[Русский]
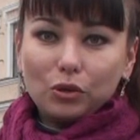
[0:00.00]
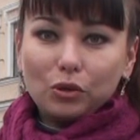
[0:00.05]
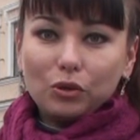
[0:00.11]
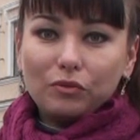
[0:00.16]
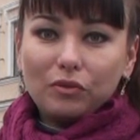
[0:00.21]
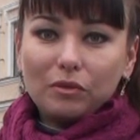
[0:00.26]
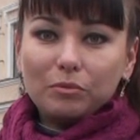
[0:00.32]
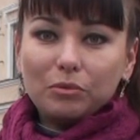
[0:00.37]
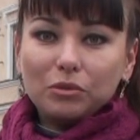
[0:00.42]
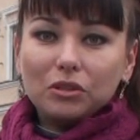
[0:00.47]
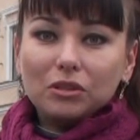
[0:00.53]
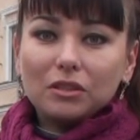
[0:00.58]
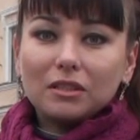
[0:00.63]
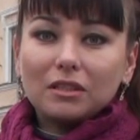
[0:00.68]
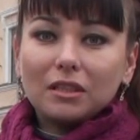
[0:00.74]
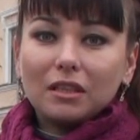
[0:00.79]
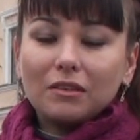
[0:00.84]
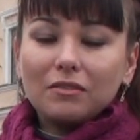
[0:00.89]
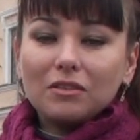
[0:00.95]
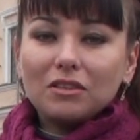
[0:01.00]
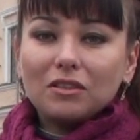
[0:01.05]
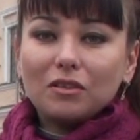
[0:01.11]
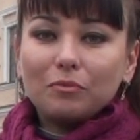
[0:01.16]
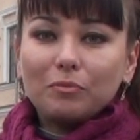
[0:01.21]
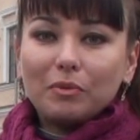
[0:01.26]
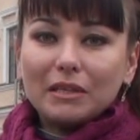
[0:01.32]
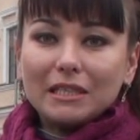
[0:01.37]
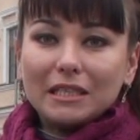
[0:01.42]
то вы будете
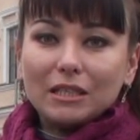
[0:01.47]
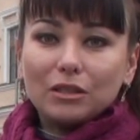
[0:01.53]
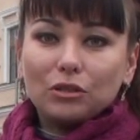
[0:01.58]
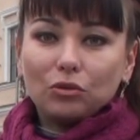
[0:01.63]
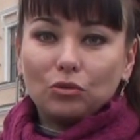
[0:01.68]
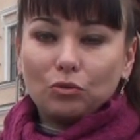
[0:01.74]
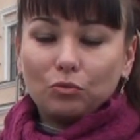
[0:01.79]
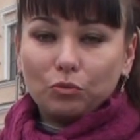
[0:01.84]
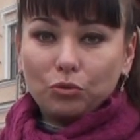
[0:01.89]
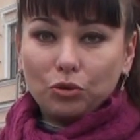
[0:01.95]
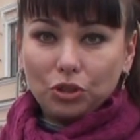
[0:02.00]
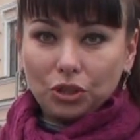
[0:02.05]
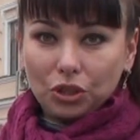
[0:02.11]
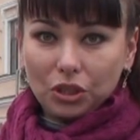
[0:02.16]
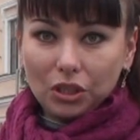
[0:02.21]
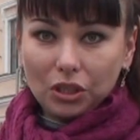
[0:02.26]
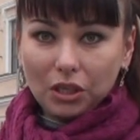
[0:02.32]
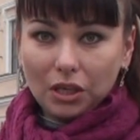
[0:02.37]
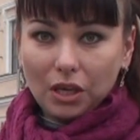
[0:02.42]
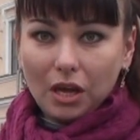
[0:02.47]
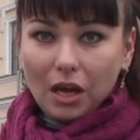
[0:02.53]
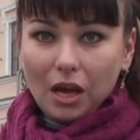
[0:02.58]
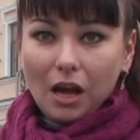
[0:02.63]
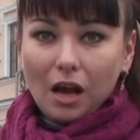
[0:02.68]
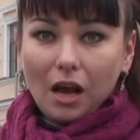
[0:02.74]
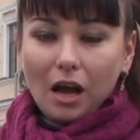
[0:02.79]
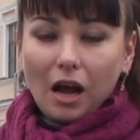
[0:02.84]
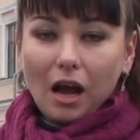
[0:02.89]
становиться в позицию мужчины,
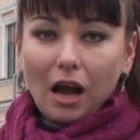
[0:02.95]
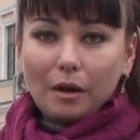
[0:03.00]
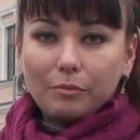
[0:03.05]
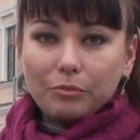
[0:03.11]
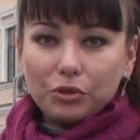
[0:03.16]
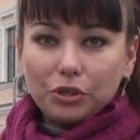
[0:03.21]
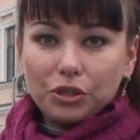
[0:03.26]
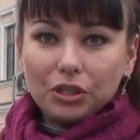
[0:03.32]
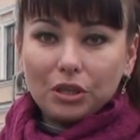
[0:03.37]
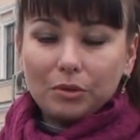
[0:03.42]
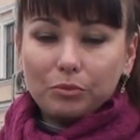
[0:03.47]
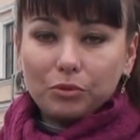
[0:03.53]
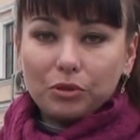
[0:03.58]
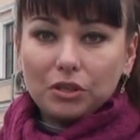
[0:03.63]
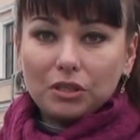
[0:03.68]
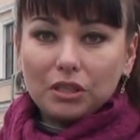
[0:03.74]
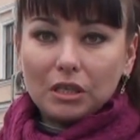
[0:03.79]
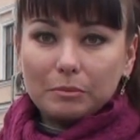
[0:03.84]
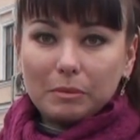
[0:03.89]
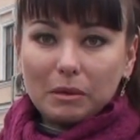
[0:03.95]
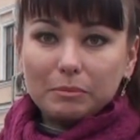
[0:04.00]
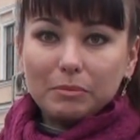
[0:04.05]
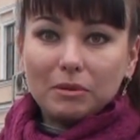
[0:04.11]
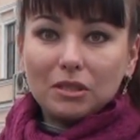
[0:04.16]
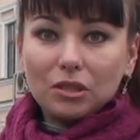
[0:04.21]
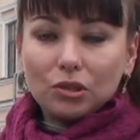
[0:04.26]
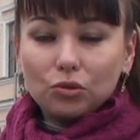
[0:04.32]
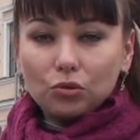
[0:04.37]
а мужчина будет занимать
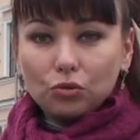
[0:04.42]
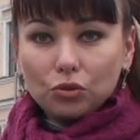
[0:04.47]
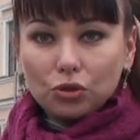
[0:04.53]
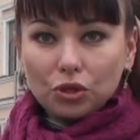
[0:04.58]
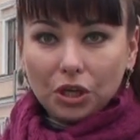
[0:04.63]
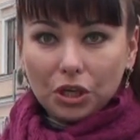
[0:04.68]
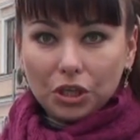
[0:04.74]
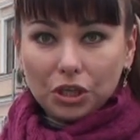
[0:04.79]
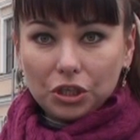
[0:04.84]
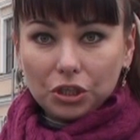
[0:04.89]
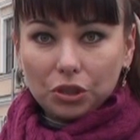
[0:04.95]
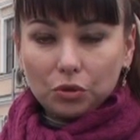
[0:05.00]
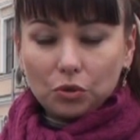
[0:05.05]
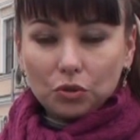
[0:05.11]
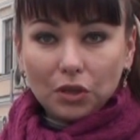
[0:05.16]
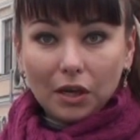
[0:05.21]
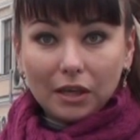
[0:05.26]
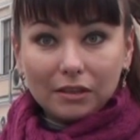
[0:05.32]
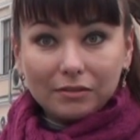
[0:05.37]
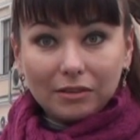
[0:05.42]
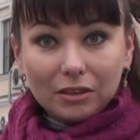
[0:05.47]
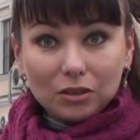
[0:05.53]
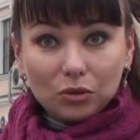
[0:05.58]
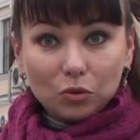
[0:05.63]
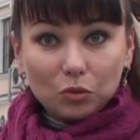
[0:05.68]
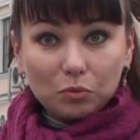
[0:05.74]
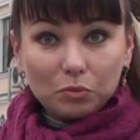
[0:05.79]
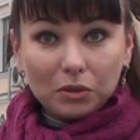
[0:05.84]
позицию женщины, то есть от
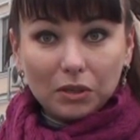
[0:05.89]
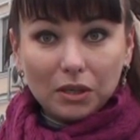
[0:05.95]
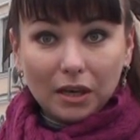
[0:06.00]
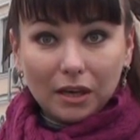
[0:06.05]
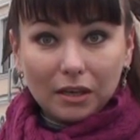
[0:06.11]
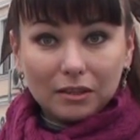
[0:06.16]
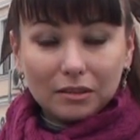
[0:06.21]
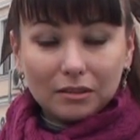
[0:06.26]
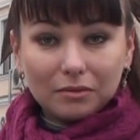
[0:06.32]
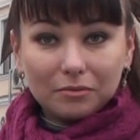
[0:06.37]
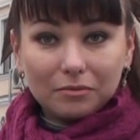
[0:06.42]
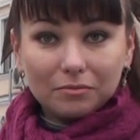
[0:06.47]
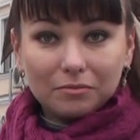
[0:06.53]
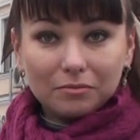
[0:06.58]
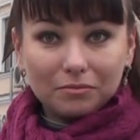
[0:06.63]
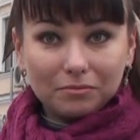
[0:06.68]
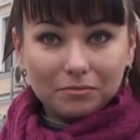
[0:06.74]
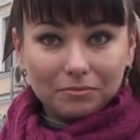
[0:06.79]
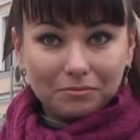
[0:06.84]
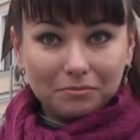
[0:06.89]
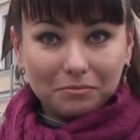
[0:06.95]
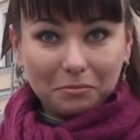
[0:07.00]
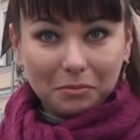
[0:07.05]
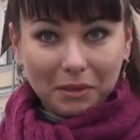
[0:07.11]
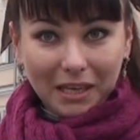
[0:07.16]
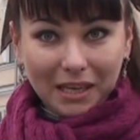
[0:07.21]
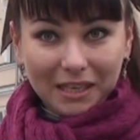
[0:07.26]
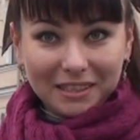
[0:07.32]
вас убегать.
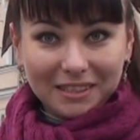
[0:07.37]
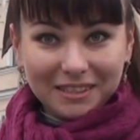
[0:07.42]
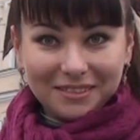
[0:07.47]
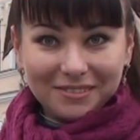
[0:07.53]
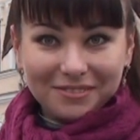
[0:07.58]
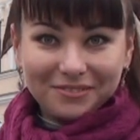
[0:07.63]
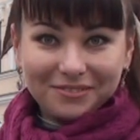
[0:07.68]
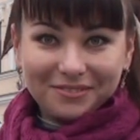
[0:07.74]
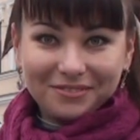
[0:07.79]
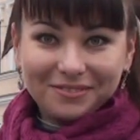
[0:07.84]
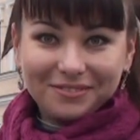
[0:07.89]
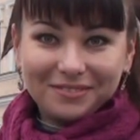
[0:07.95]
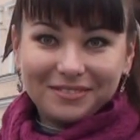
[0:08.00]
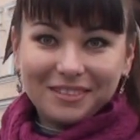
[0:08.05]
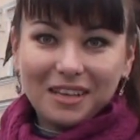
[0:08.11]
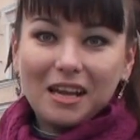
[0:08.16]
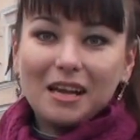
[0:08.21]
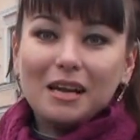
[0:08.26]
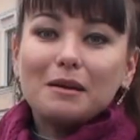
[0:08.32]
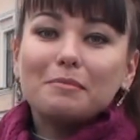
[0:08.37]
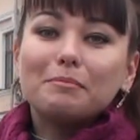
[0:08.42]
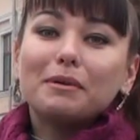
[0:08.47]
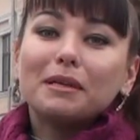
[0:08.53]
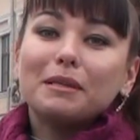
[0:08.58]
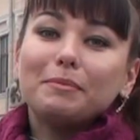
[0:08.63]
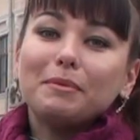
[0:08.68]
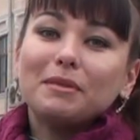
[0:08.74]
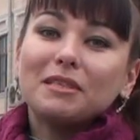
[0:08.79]
Понятно?
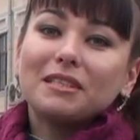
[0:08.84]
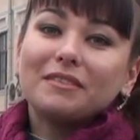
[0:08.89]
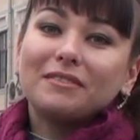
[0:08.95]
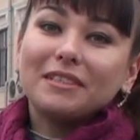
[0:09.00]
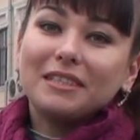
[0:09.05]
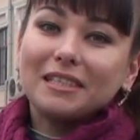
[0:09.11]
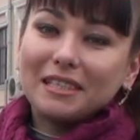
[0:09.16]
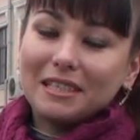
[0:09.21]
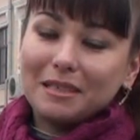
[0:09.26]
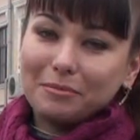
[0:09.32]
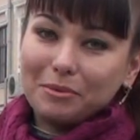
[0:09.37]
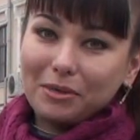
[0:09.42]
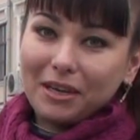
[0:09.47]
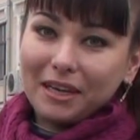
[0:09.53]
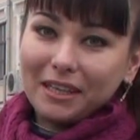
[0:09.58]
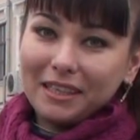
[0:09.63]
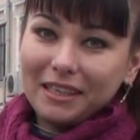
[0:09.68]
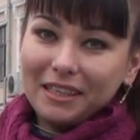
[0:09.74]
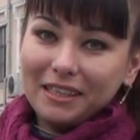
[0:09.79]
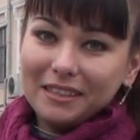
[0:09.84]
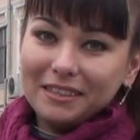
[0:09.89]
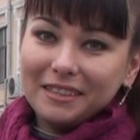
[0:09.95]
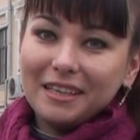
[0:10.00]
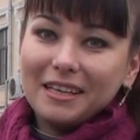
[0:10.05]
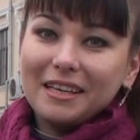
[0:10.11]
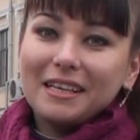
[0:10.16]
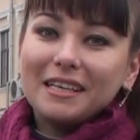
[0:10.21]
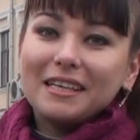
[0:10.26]
Подписывайтесь на мой канал,
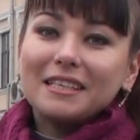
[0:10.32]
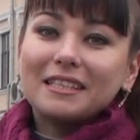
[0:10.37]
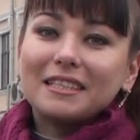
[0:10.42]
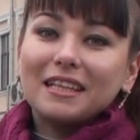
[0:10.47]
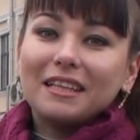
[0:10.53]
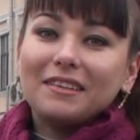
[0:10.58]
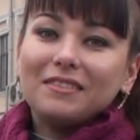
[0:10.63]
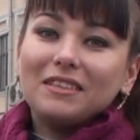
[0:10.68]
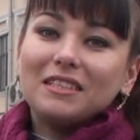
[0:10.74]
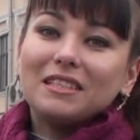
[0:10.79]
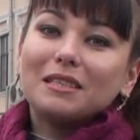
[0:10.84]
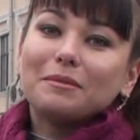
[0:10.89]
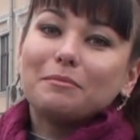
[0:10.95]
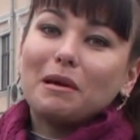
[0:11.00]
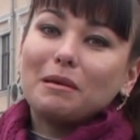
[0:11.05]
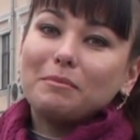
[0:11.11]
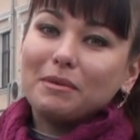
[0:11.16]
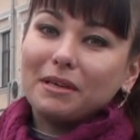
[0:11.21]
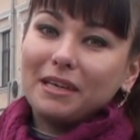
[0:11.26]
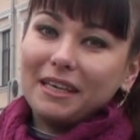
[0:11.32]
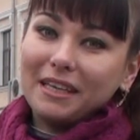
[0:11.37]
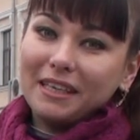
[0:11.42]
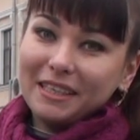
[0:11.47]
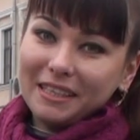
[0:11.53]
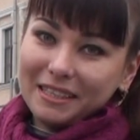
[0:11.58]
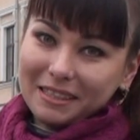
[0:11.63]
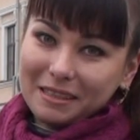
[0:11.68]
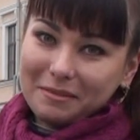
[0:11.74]
становитесь моими
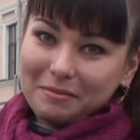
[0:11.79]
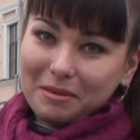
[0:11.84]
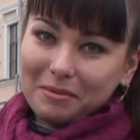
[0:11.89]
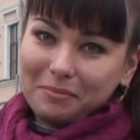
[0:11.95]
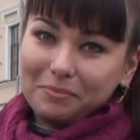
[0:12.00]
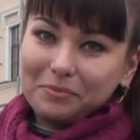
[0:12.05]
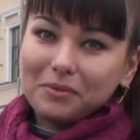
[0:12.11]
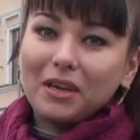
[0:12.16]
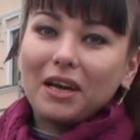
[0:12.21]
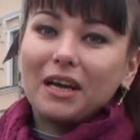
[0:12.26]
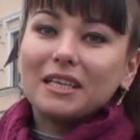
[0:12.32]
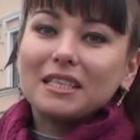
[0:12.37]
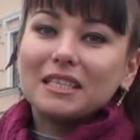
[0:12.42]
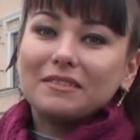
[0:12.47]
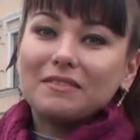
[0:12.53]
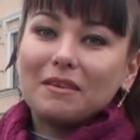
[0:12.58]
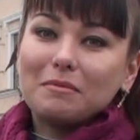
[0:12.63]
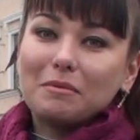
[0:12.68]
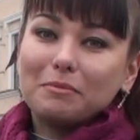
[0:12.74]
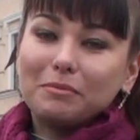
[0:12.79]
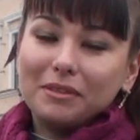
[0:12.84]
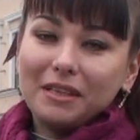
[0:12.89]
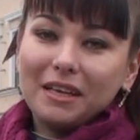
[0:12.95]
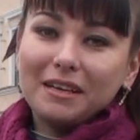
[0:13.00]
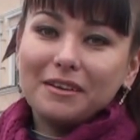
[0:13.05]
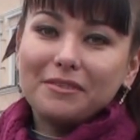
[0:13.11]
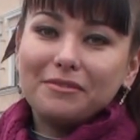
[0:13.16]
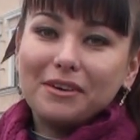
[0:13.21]
клиентами – а с вами
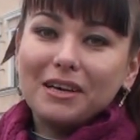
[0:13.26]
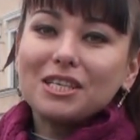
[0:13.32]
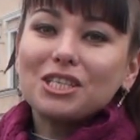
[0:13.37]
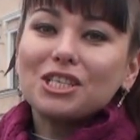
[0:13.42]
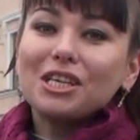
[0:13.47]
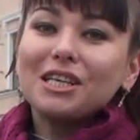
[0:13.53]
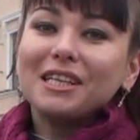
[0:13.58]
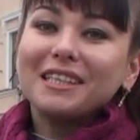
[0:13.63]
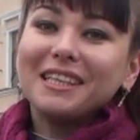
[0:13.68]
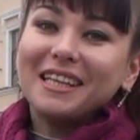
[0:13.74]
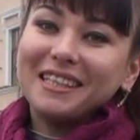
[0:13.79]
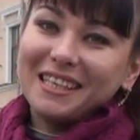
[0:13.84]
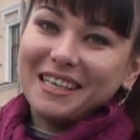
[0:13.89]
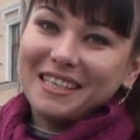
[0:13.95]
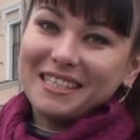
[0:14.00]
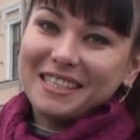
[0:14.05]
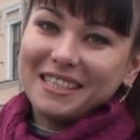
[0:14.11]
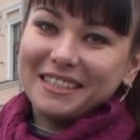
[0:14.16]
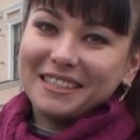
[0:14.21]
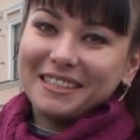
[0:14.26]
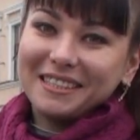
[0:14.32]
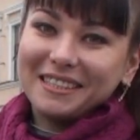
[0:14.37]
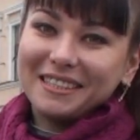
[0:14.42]
была ваша Наташа.